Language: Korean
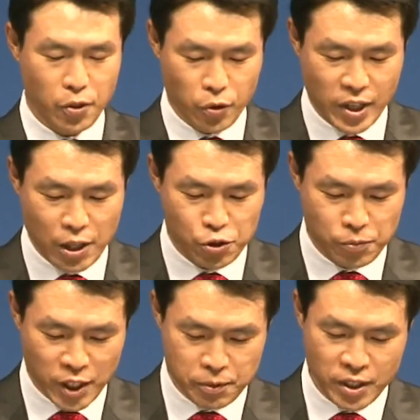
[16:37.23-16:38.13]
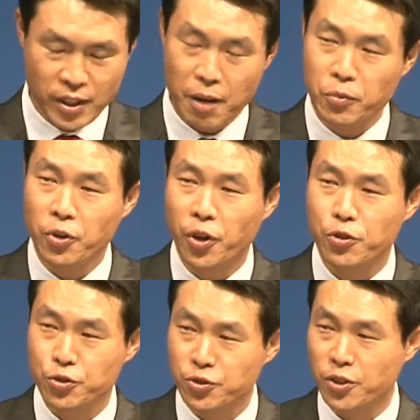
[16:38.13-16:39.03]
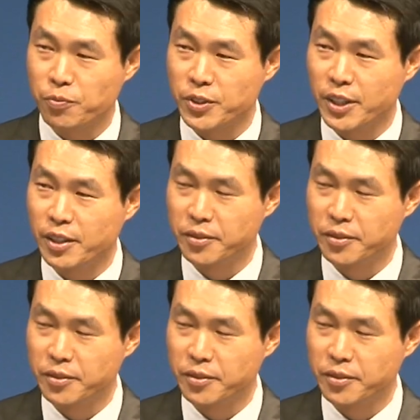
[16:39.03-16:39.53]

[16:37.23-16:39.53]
원래 가수는 마지막에 한 번 더 해주는 겁니다.